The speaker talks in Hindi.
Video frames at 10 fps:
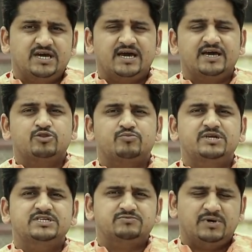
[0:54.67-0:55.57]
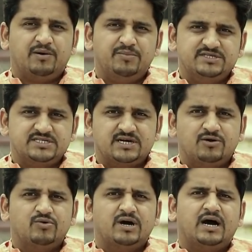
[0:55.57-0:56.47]
दिया है तो प्लीज़ मैं अभी से
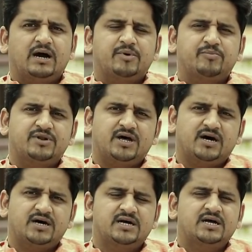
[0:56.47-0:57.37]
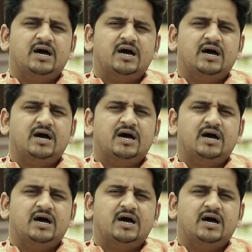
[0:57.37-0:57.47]
कहूंगा आप अपना